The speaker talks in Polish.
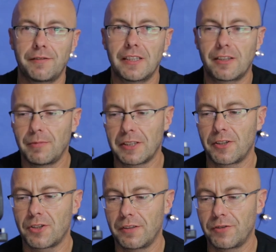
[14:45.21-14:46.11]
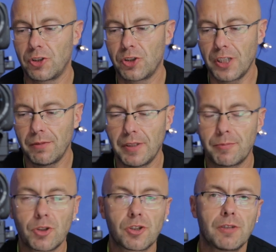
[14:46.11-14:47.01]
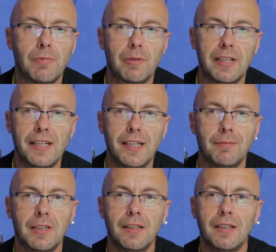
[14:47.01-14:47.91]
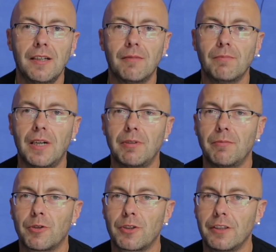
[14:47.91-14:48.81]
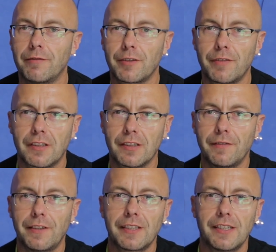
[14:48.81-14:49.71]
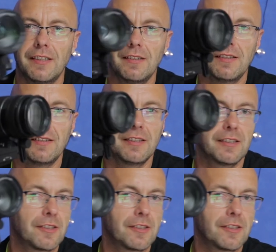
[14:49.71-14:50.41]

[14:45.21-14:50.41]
Natomiast jeżeli wciśniemy i przytrzymamy M, mamy możliwość wykonywania e,